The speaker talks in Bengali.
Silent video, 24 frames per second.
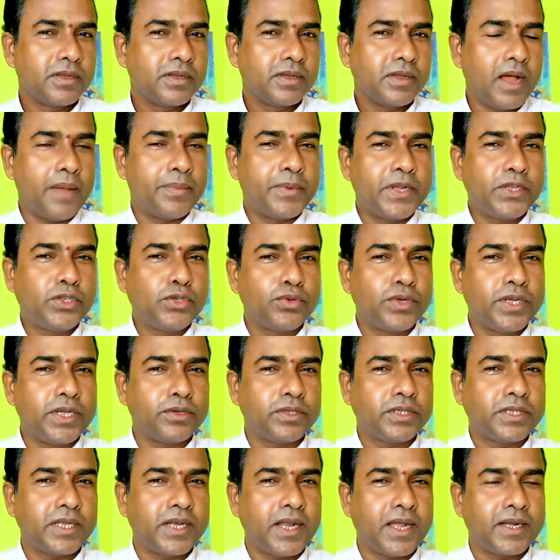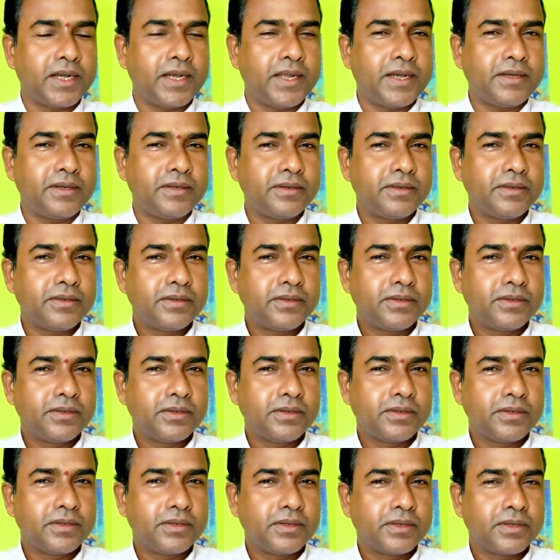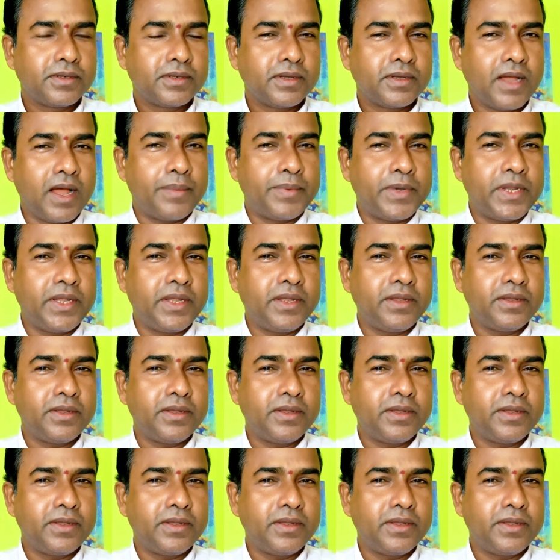আপনি চুরি করতে লাগলেন আপনি